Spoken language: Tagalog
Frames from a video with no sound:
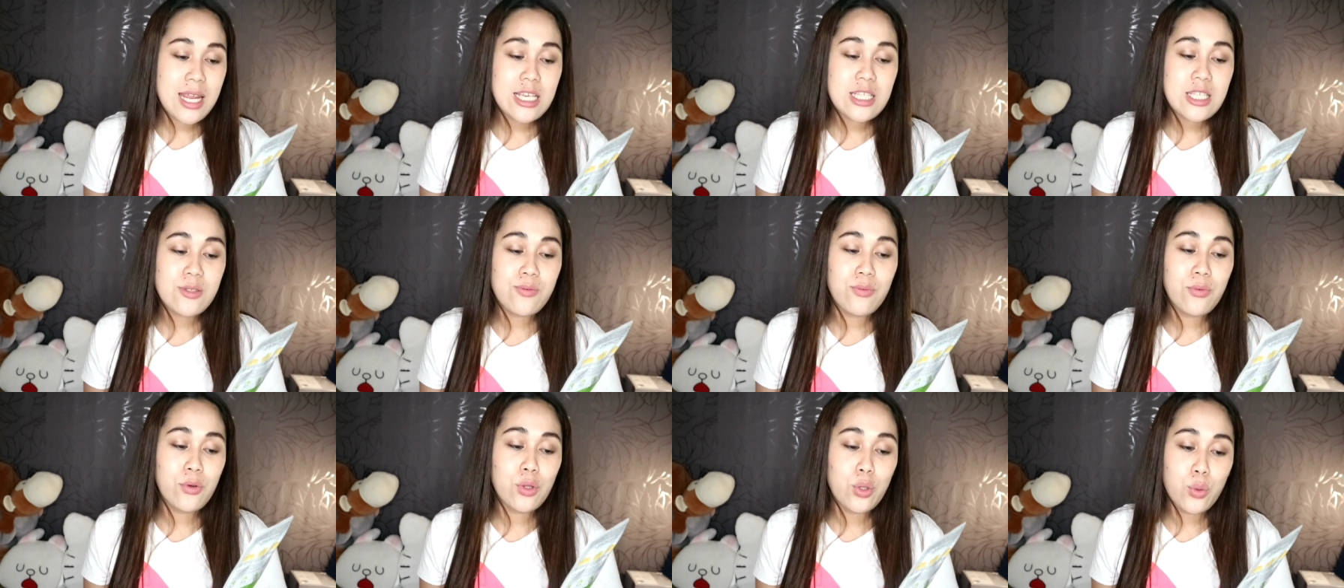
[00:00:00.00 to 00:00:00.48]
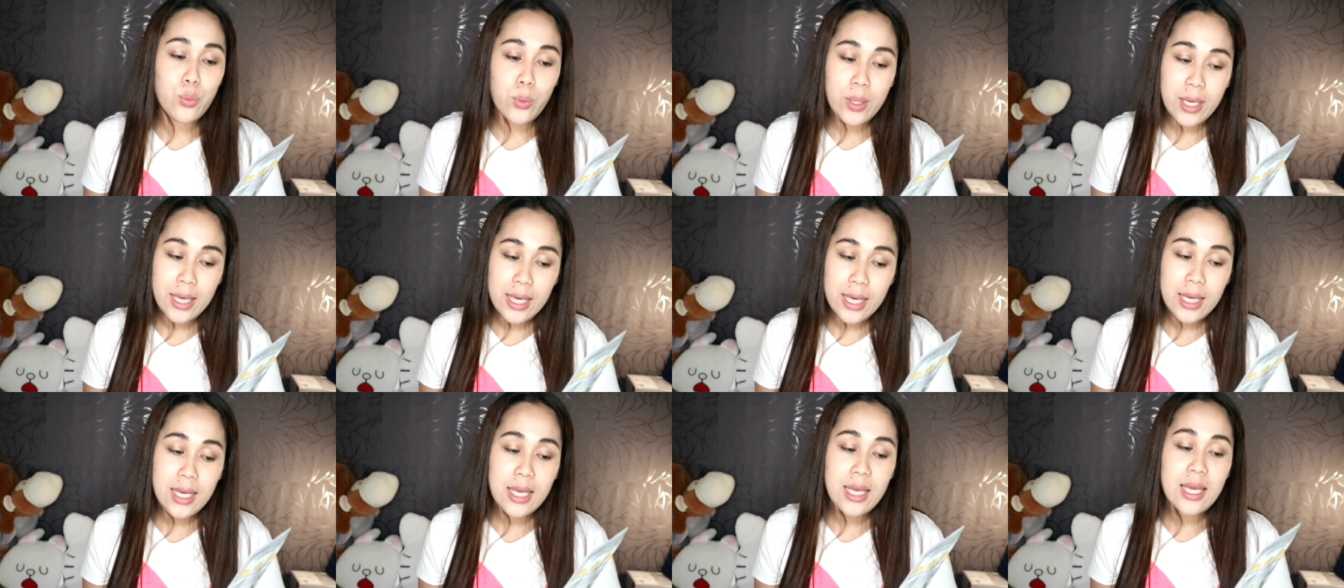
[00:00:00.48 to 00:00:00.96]
Stressful
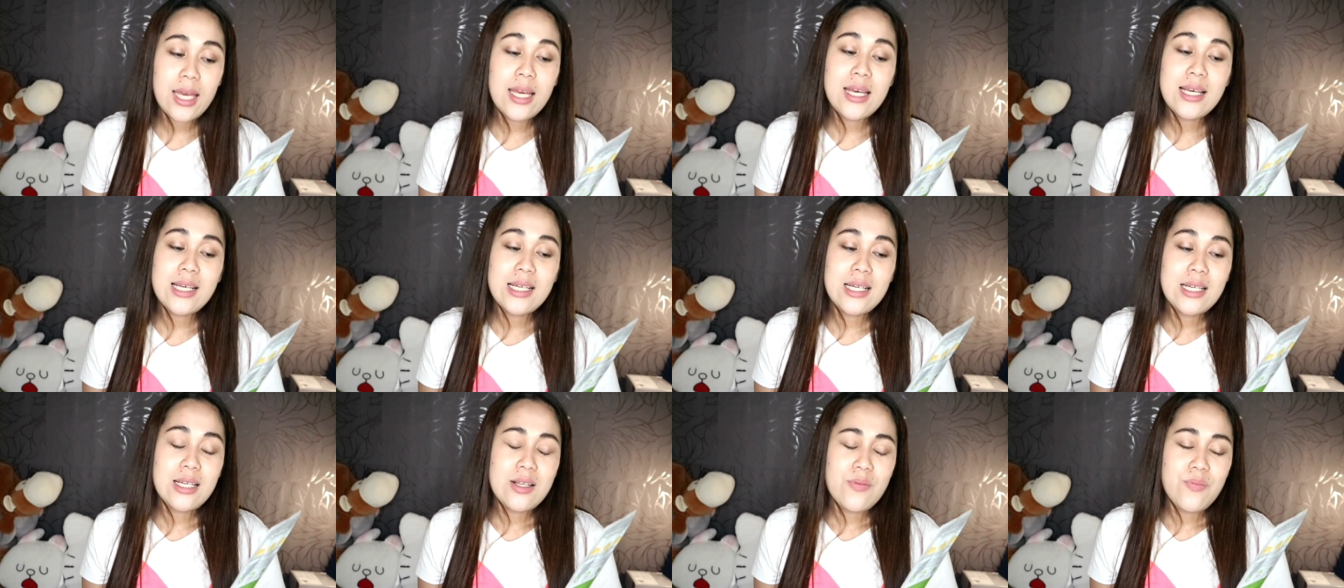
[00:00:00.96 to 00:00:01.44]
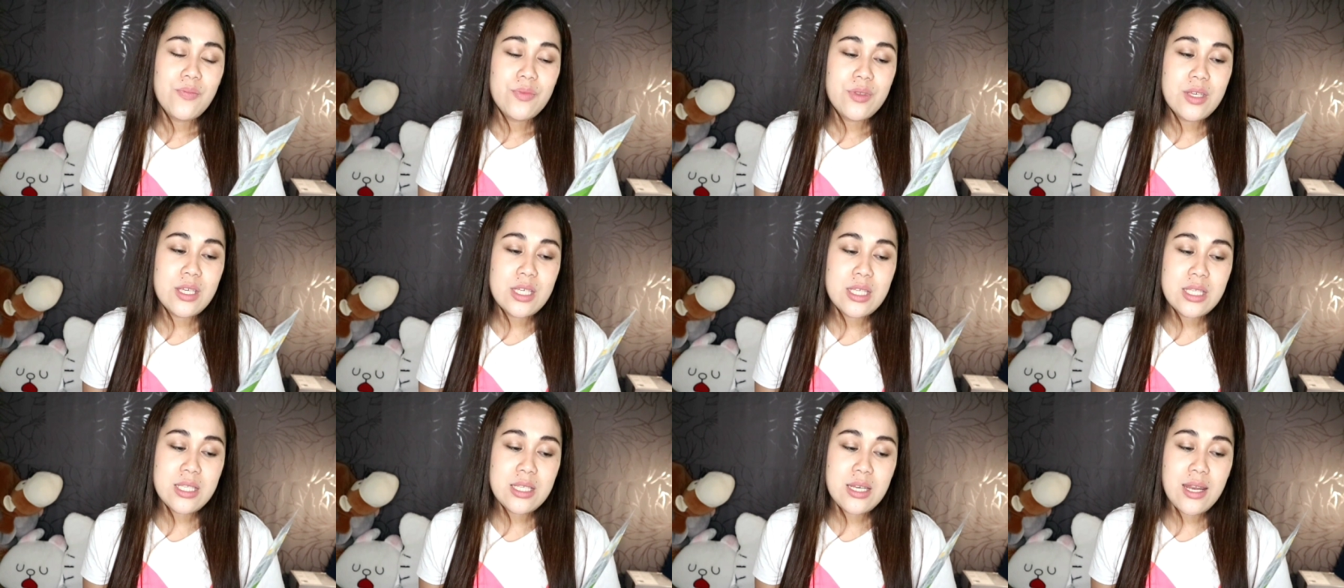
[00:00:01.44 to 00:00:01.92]
Week,
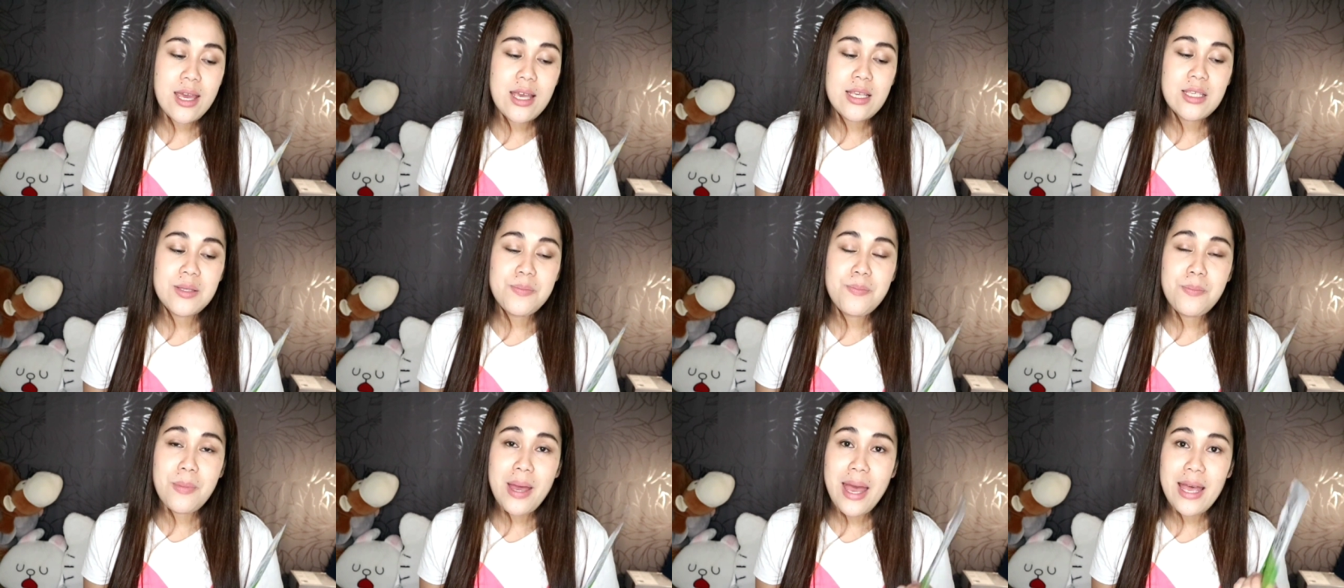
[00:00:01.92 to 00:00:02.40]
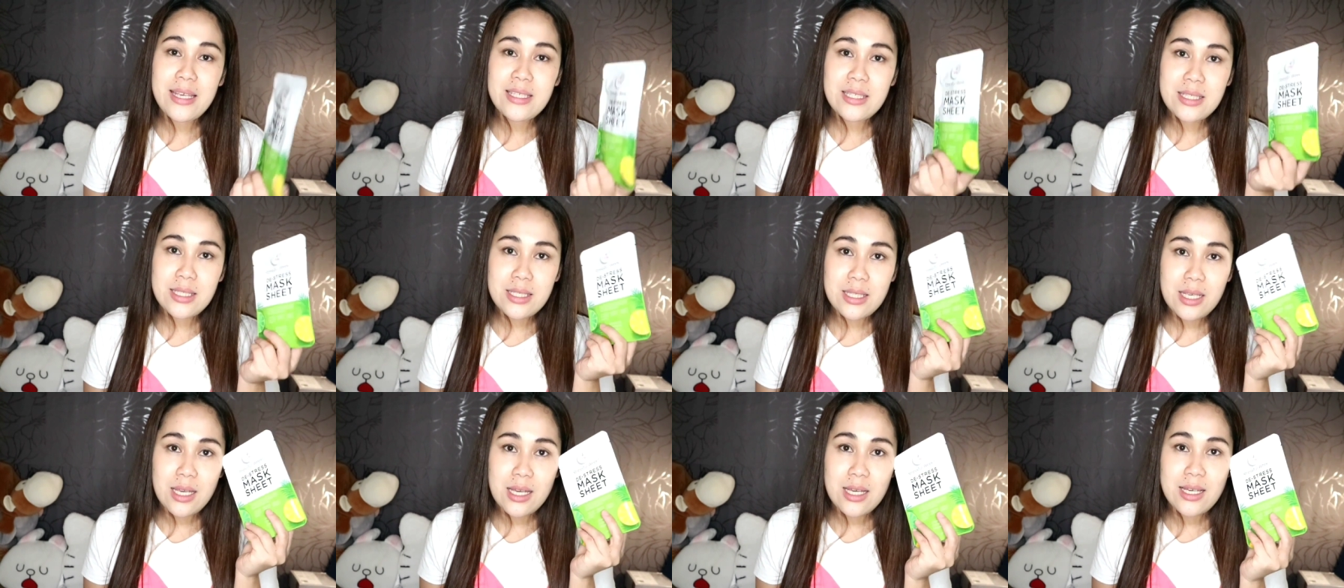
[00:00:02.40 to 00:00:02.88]
Distress
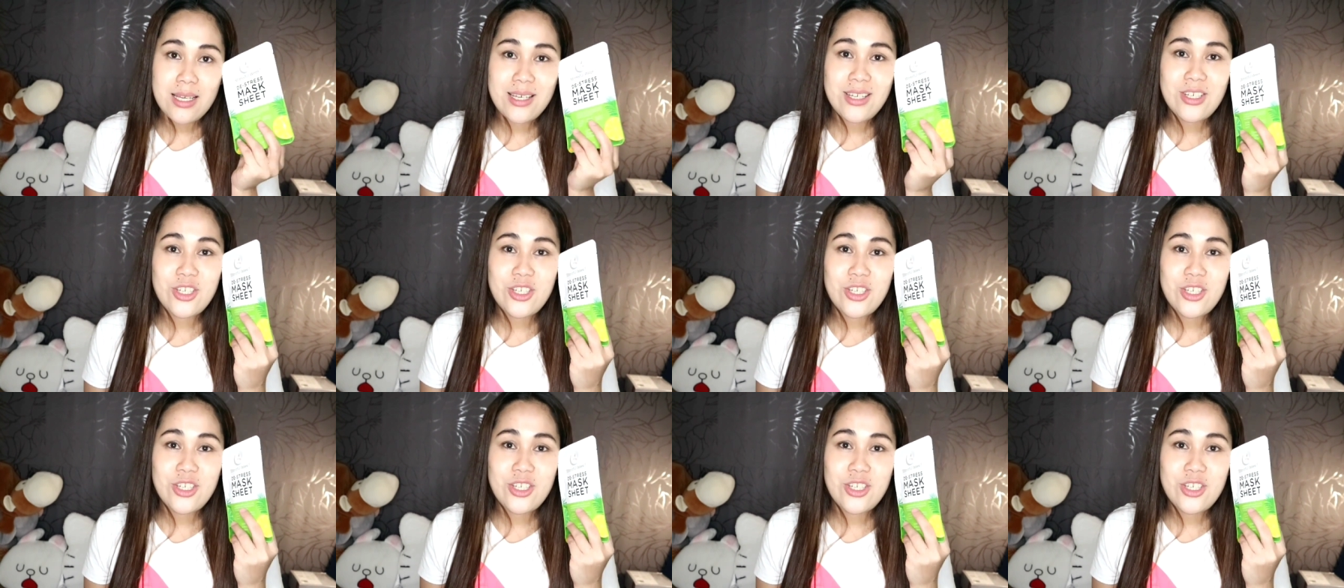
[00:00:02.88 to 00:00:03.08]
Mask